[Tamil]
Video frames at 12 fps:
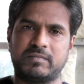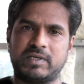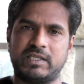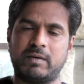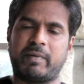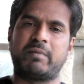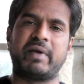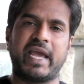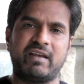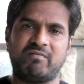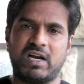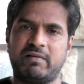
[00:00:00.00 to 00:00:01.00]
இந்த படம்
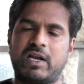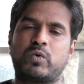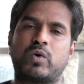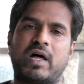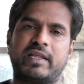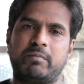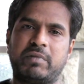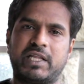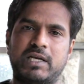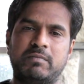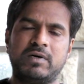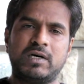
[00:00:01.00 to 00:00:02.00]
ஏன் வெளிவரக்கூடாது
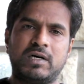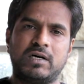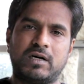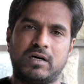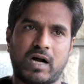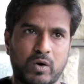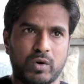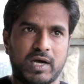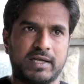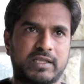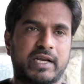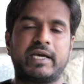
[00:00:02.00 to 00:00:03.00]
என்பதையும் அங்குள்ள
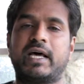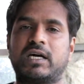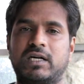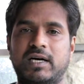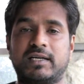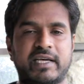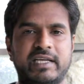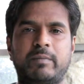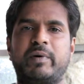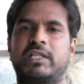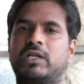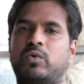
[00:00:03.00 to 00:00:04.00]
திரையரங்குகளுக்கு
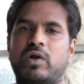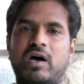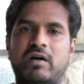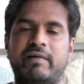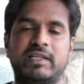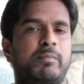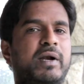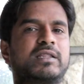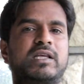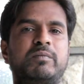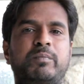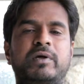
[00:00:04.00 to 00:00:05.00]
தெரியப்படுத்தினூடாகவே இந்த
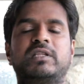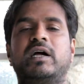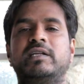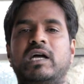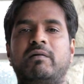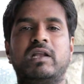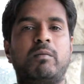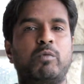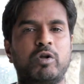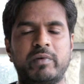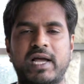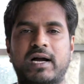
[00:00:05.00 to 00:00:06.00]
படத்தை பிரித்தானியாவில் நாம்
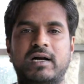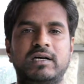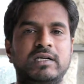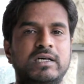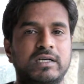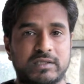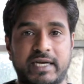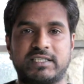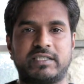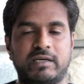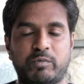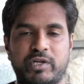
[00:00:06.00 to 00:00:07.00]
முழுமையாக தடை
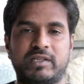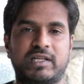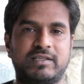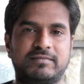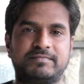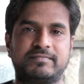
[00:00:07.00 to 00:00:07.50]
செய்ய முடிந்தது